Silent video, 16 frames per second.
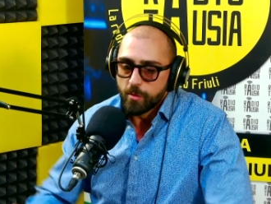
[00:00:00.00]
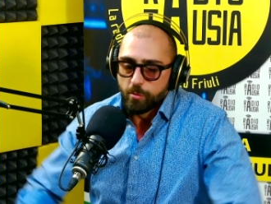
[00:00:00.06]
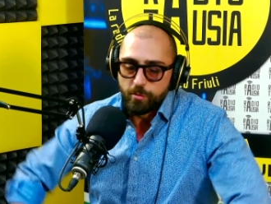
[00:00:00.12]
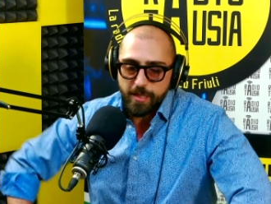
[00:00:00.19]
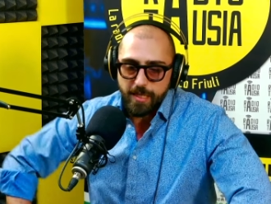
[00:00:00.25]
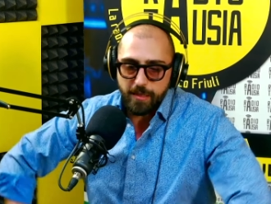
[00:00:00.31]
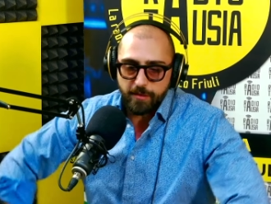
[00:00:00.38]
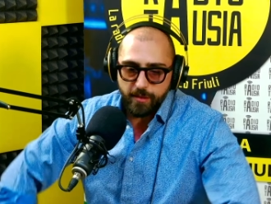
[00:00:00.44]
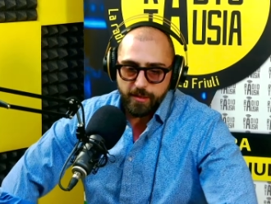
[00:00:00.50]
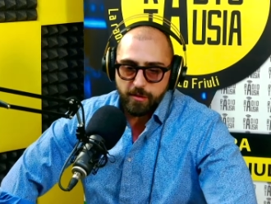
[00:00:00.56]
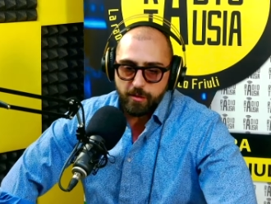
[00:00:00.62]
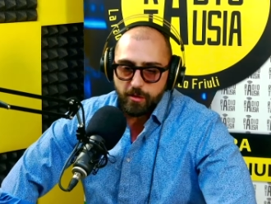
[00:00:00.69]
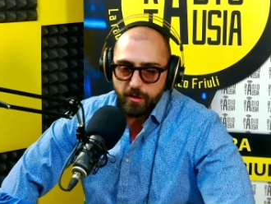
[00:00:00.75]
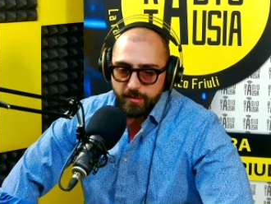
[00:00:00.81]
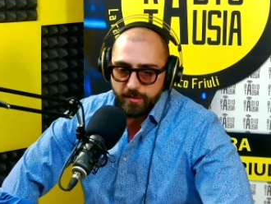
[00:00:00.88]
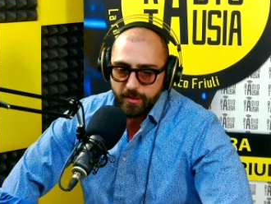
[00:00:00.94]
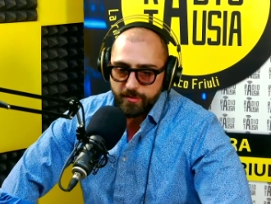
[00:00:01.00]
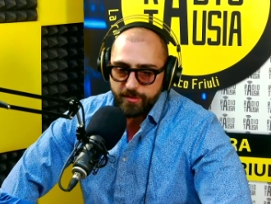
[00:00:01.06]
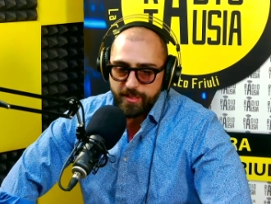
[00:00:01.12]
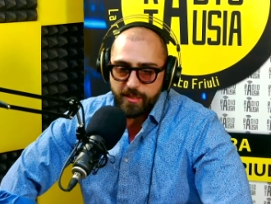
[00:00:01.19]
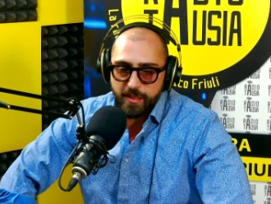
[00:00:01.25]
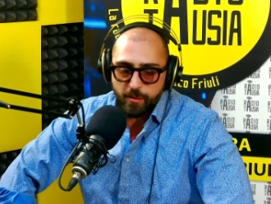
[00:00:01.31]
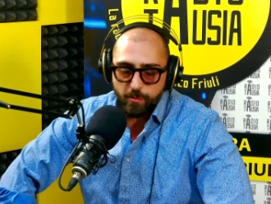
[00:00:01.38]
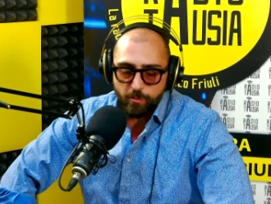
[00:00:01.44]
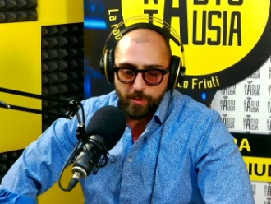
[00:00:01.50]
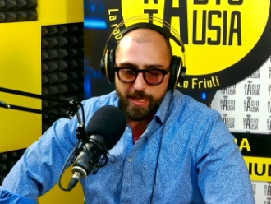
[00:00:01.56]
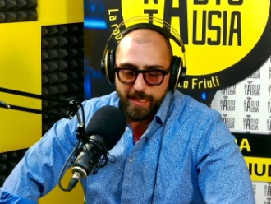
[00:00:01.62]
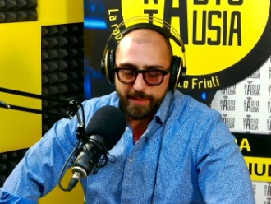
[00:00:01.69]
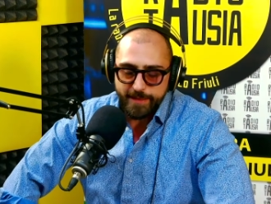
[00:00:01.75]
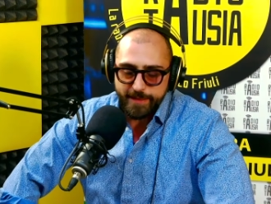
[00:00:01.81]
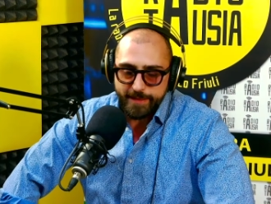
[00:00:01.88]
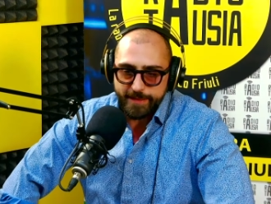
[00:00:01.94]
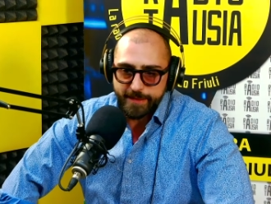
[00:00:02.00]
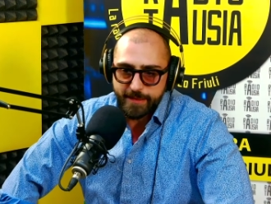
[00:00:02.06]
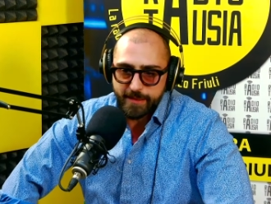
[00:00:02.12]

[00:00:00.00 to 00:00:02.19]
Un'altra cosa delle quali...